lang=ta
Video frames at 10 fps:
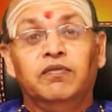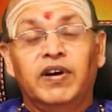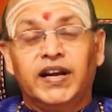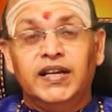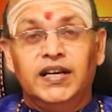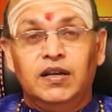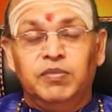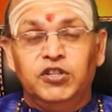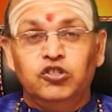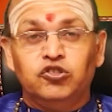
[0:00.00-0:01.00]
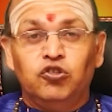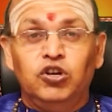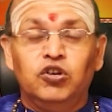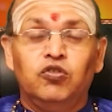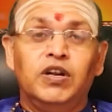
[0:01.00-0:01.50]
வரங்களை பற்றி
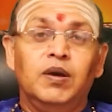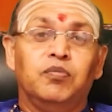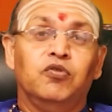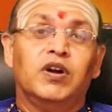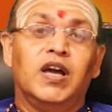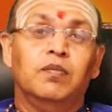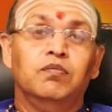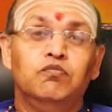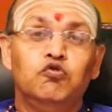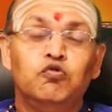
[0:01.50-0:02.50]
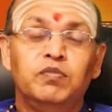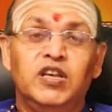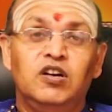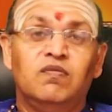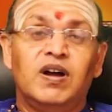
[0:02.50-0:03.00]
சொல்லிக்கொண்டே போகலாம்
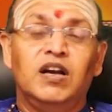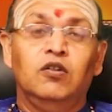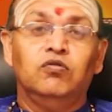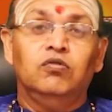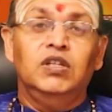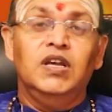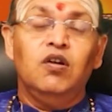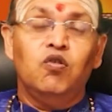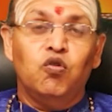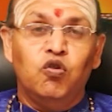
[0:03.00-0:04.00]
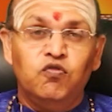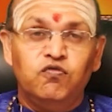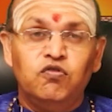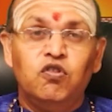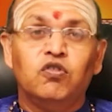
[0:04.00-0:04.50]
பூமியில் வாழக்கூடிய
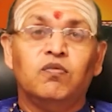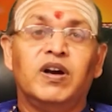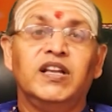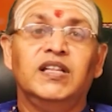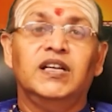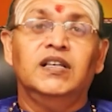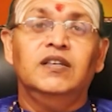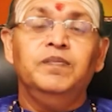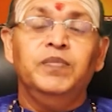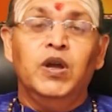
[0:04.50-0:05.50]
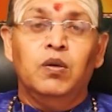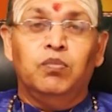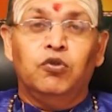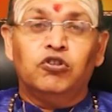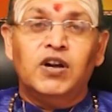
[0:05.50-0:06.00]
ஒவ்வொரு மனிதனுக்கும்
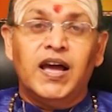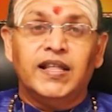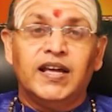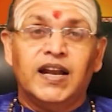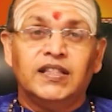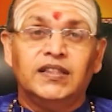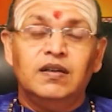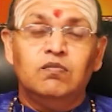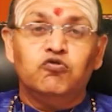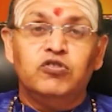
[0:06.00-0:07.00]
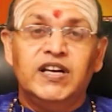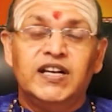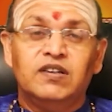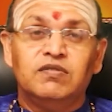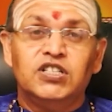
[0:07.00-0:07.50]
பொருளாதாரத்தில்
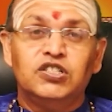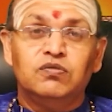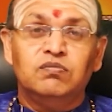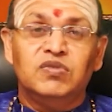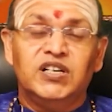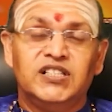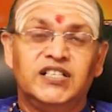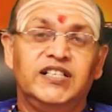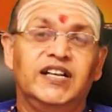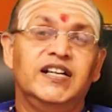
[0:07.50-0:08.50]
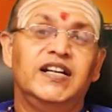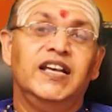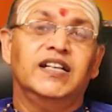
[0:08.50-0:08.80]
முன்னேற வேண்டும் என்கின்ற எண்ணம்